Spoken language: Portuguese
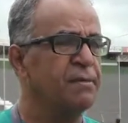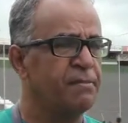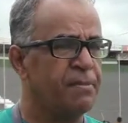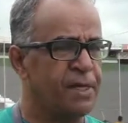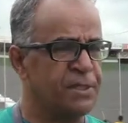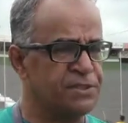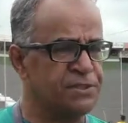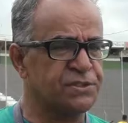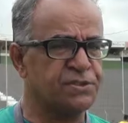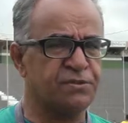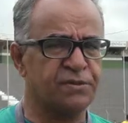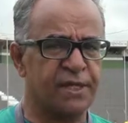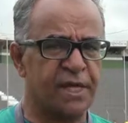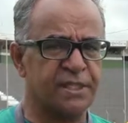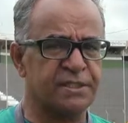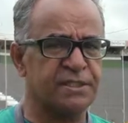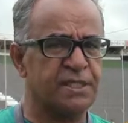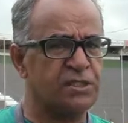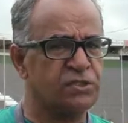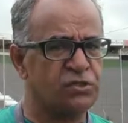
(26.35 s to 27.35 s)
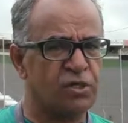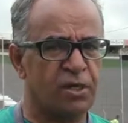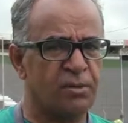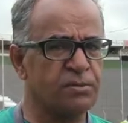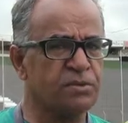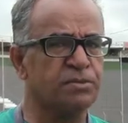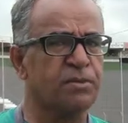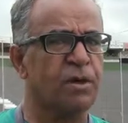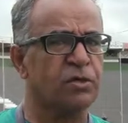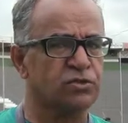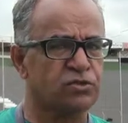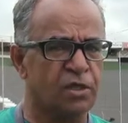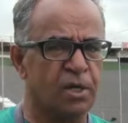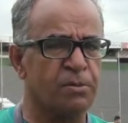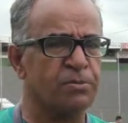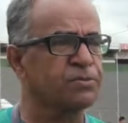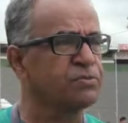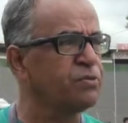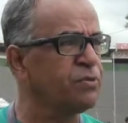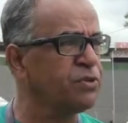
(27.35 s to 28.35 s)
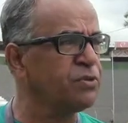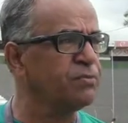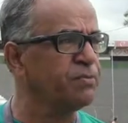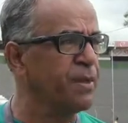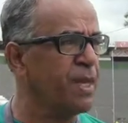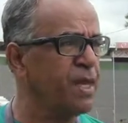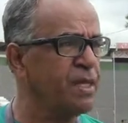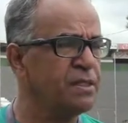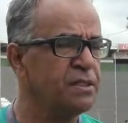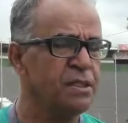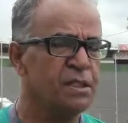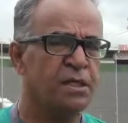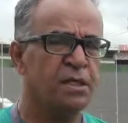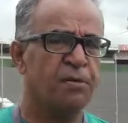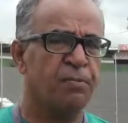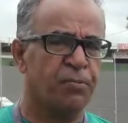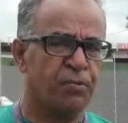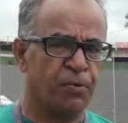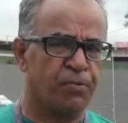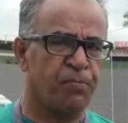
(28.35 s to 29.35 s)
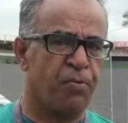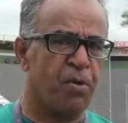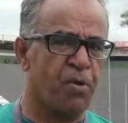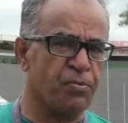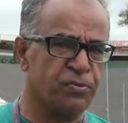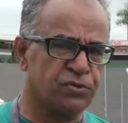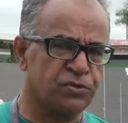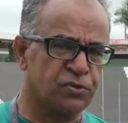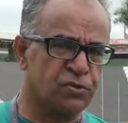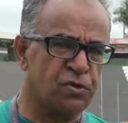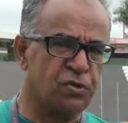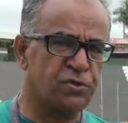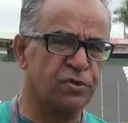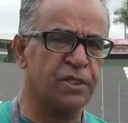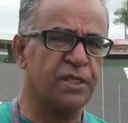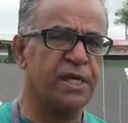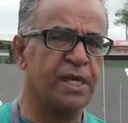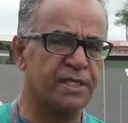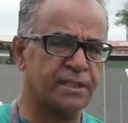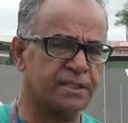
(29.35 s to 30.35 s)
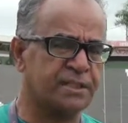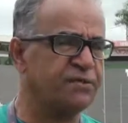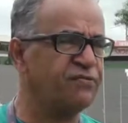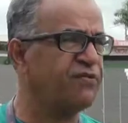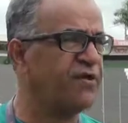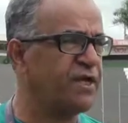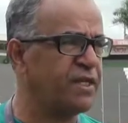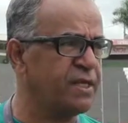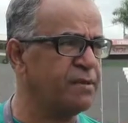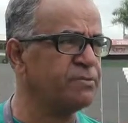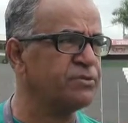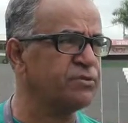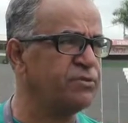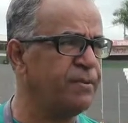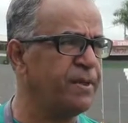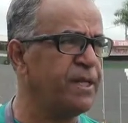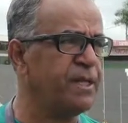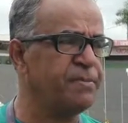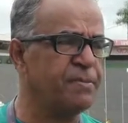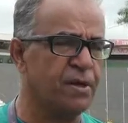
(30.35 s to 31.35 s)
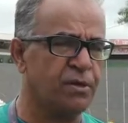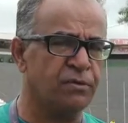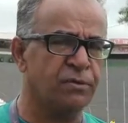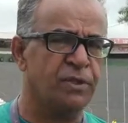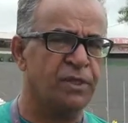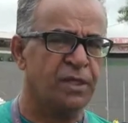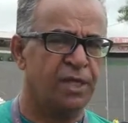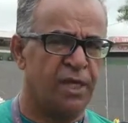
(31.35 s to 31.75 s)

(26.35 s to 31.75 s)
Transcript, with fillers: Mas isso não quer dizer que jogamos mal, jogamos muito bem, propomos jogo e assim faremos no Beirabão.